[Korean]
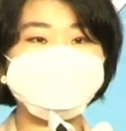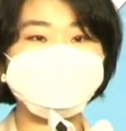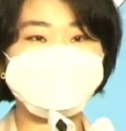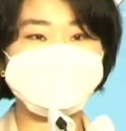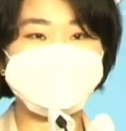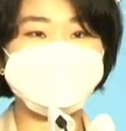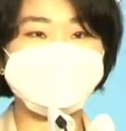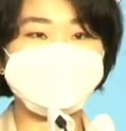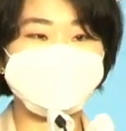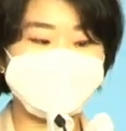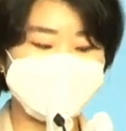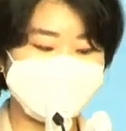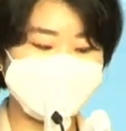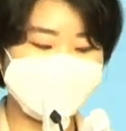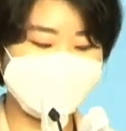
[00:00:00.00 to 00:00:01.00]
문제
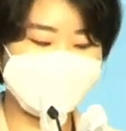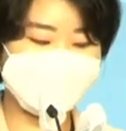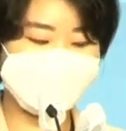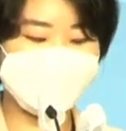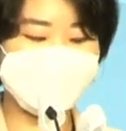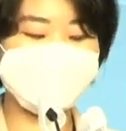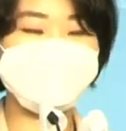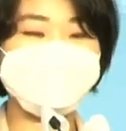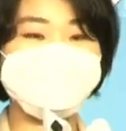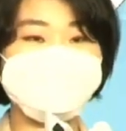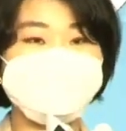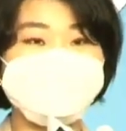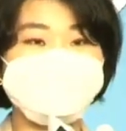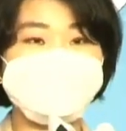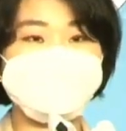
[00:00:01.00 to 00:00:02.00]
정치인이
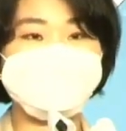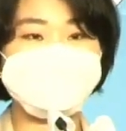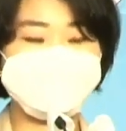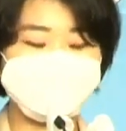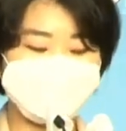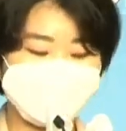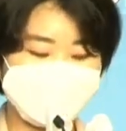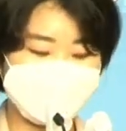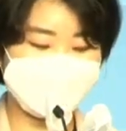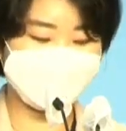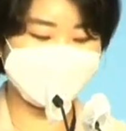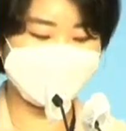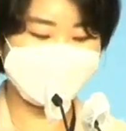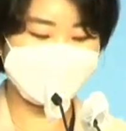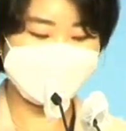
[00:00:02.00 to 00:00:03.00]
거리두기를
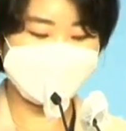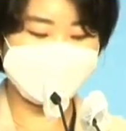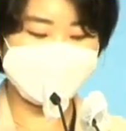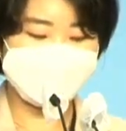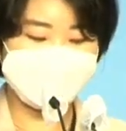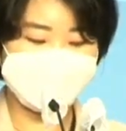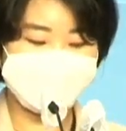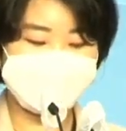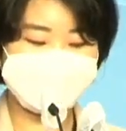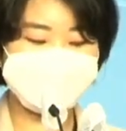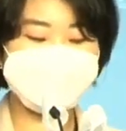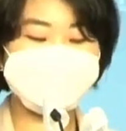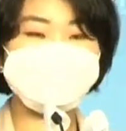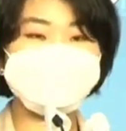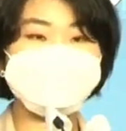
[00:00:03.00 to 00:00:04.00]
해왔습니다.
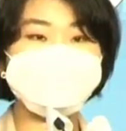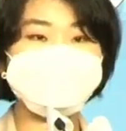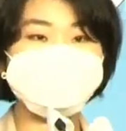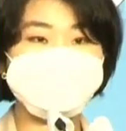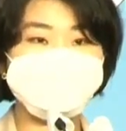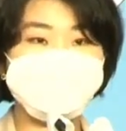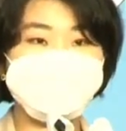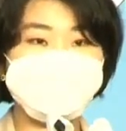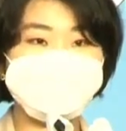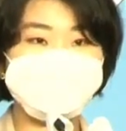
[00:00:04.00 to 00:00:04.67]
박덕흠 의원